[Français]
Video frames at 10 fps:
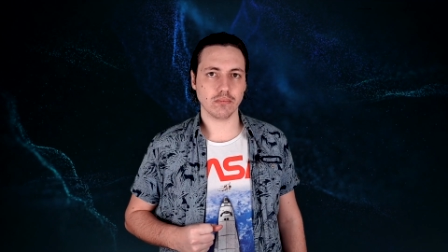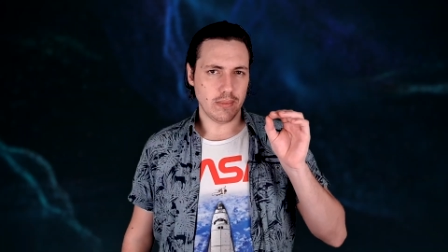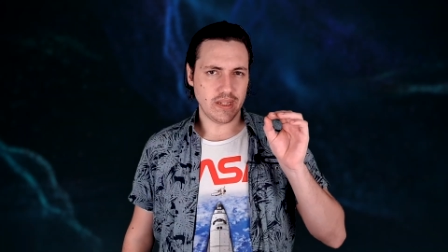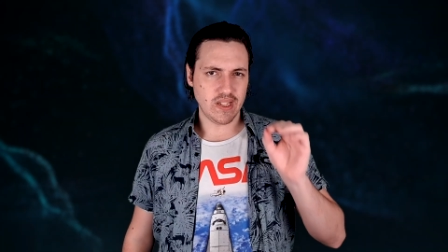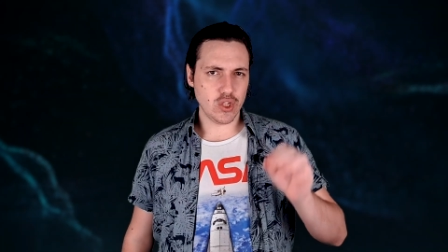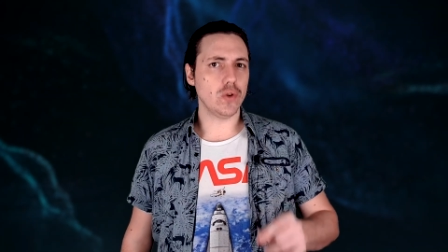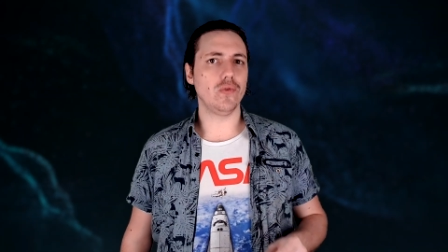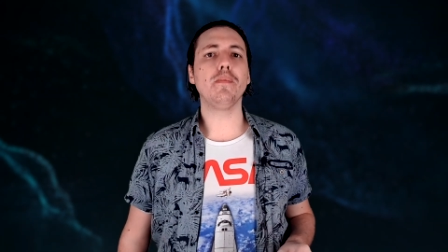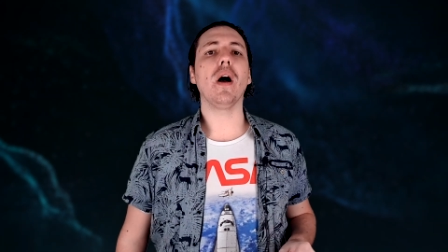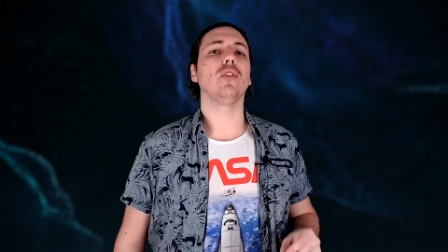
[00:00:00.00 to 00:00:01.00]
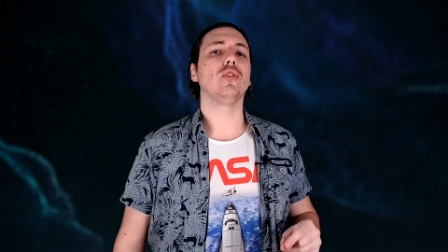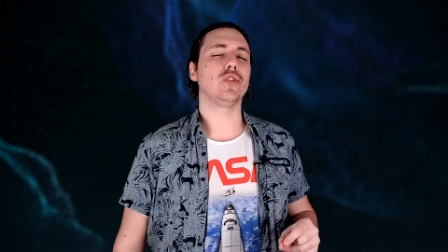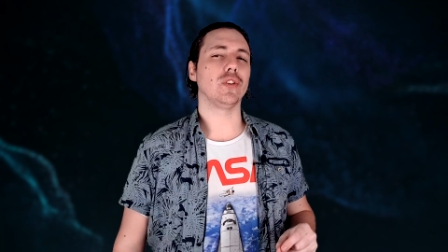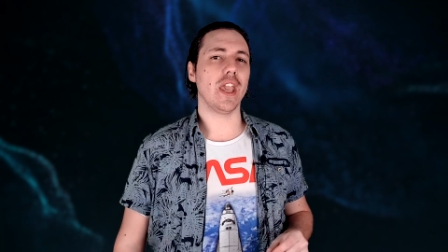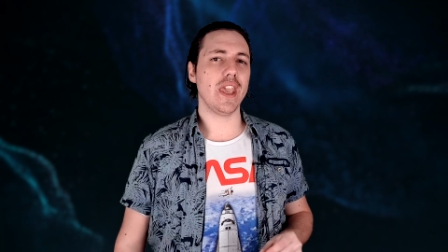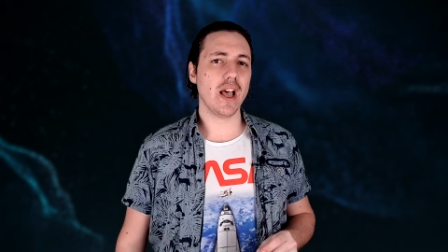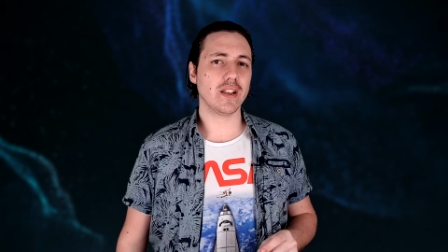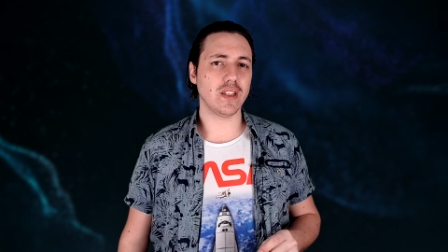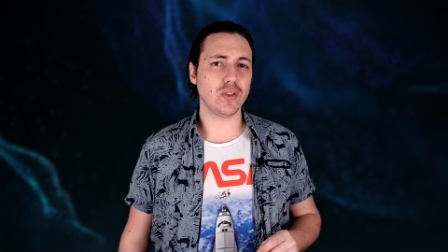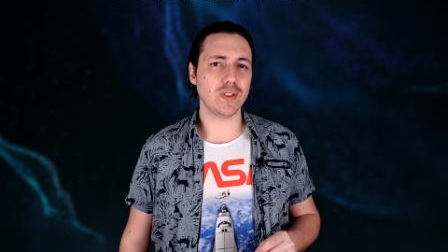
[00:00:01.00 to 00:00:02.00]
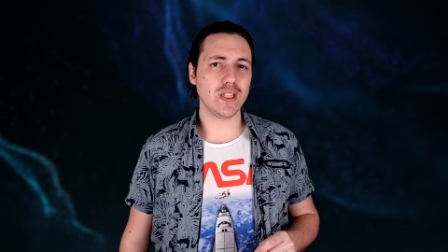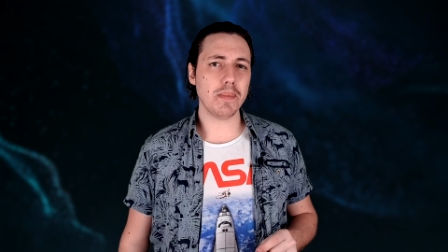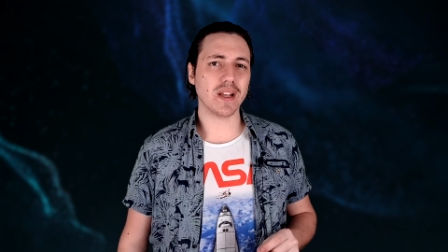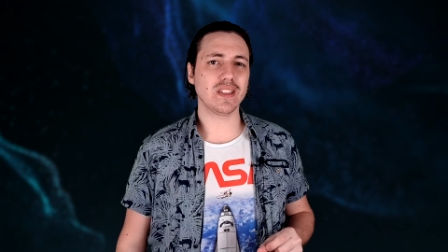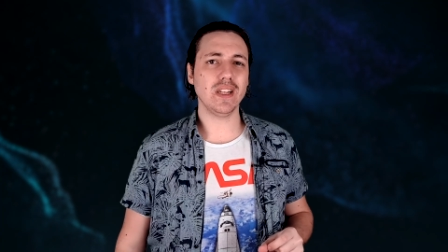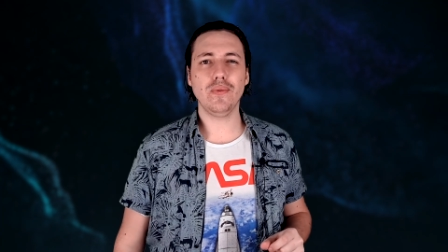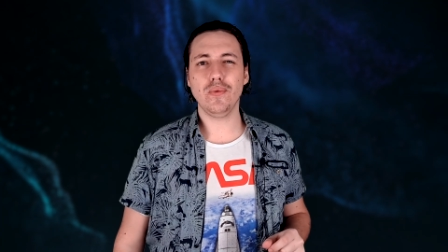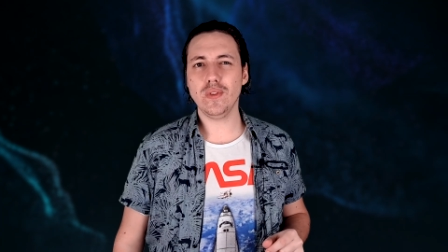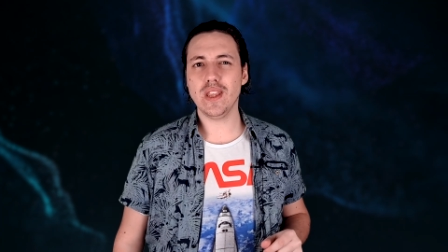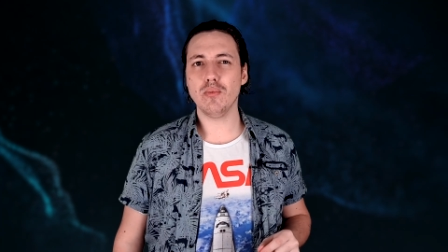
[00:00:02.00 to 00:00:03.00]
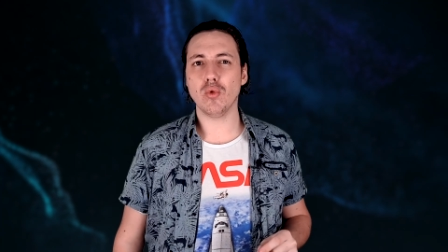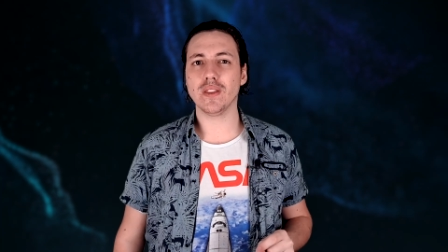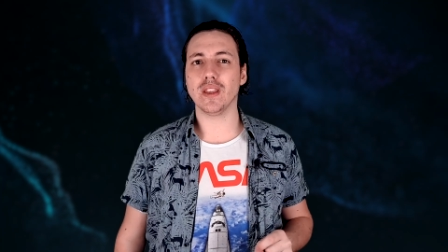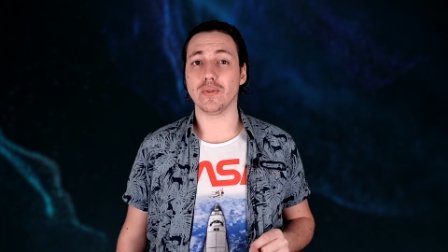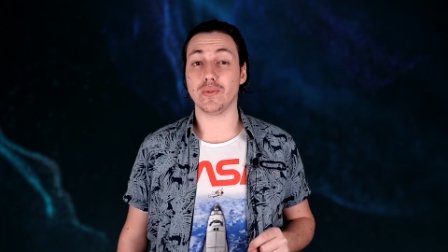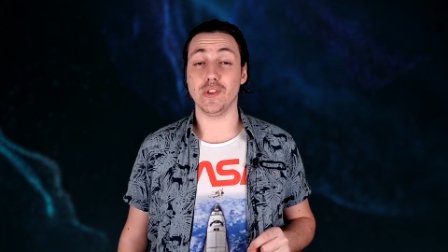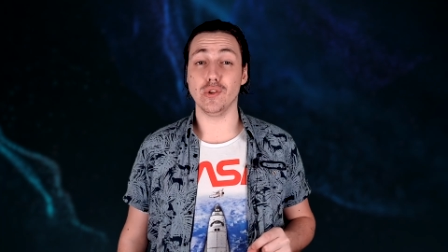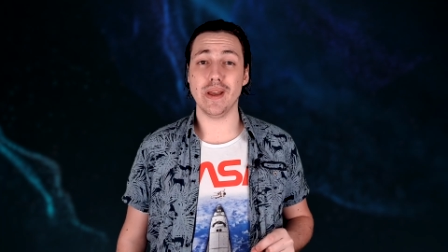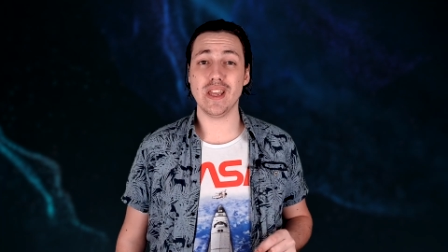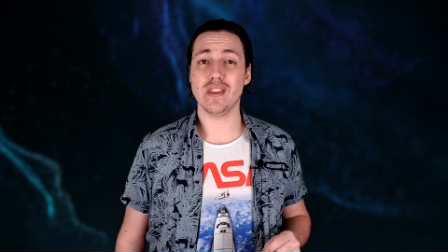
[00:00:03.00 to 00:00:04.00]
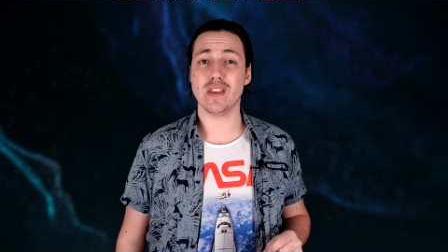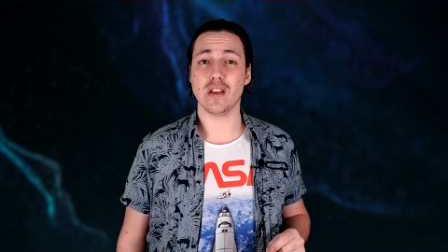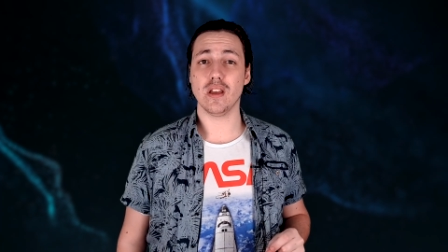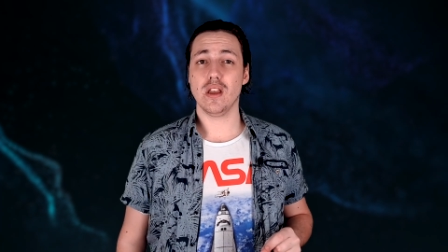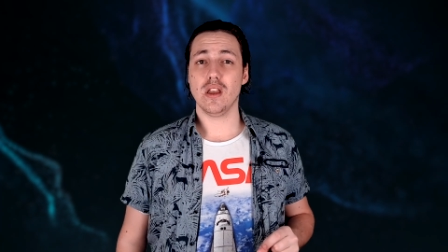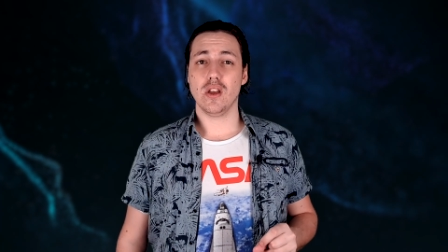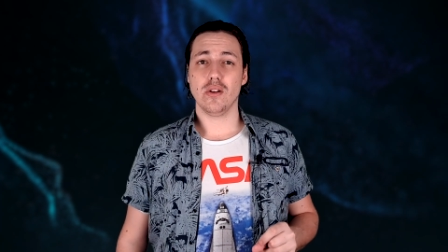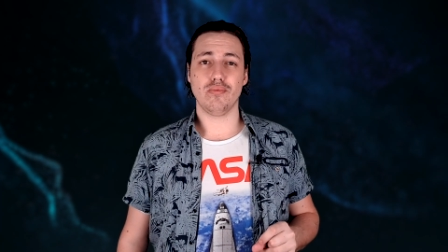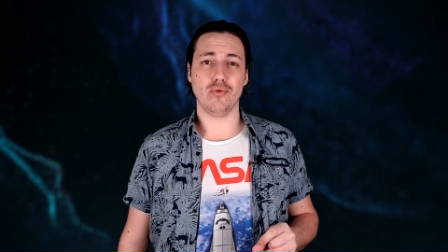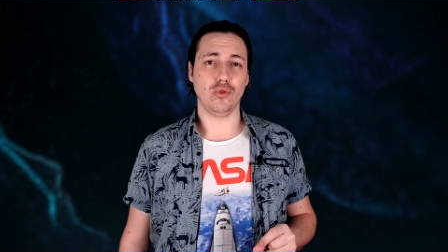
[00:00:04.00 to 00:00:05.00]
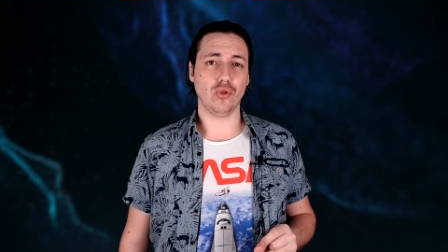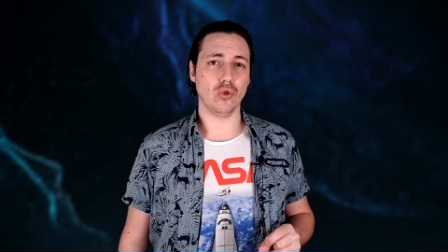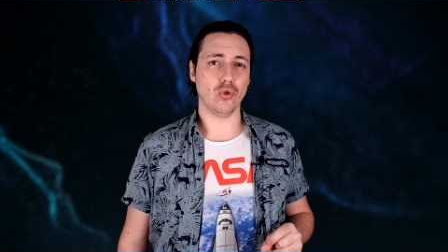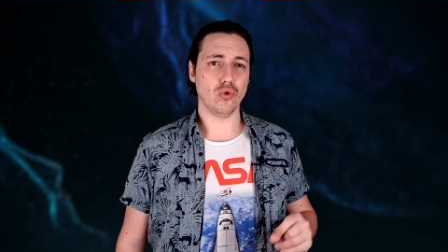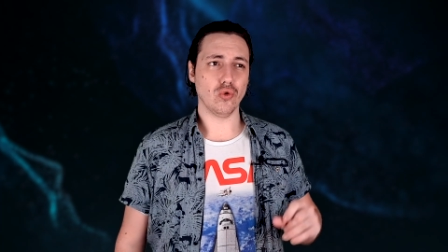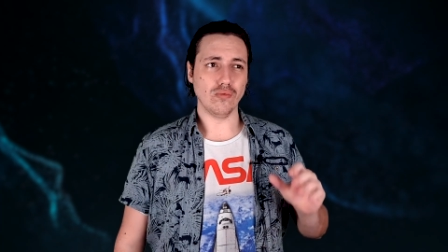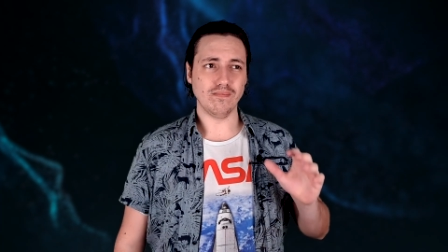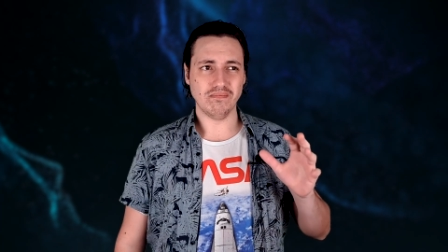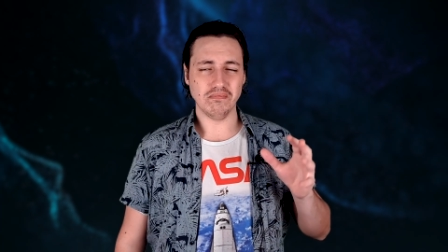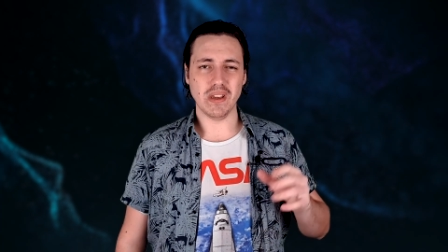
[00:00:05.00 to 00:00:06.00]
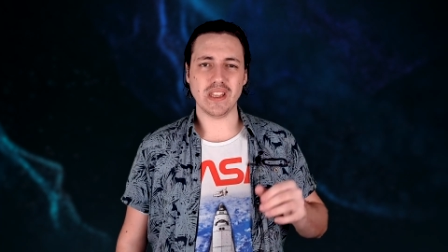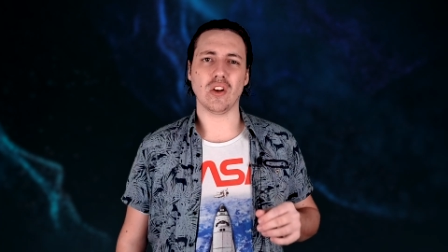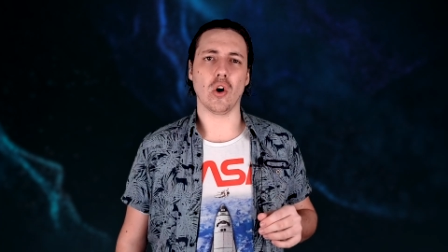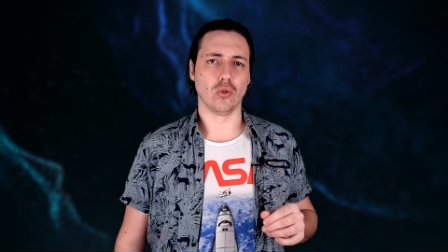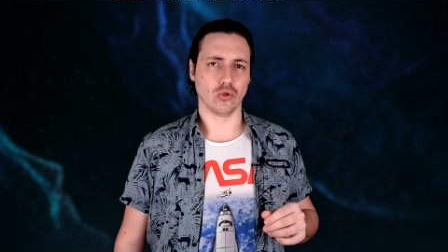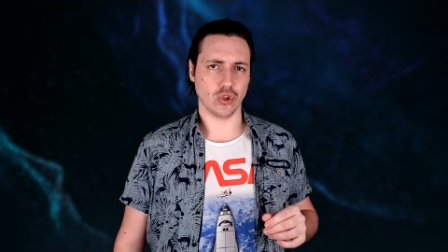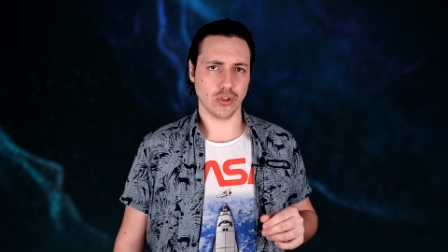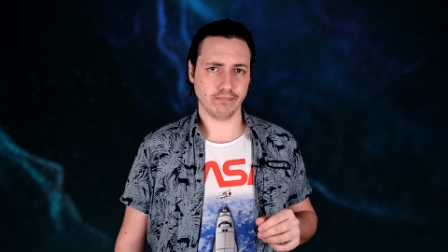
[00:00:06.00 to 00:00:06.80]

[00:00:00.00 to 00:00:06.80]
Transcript: Mais si je vous parle de ce gaillard, c'est aussi parce qu'il fut témoin d'un phénomène plutôt étrange.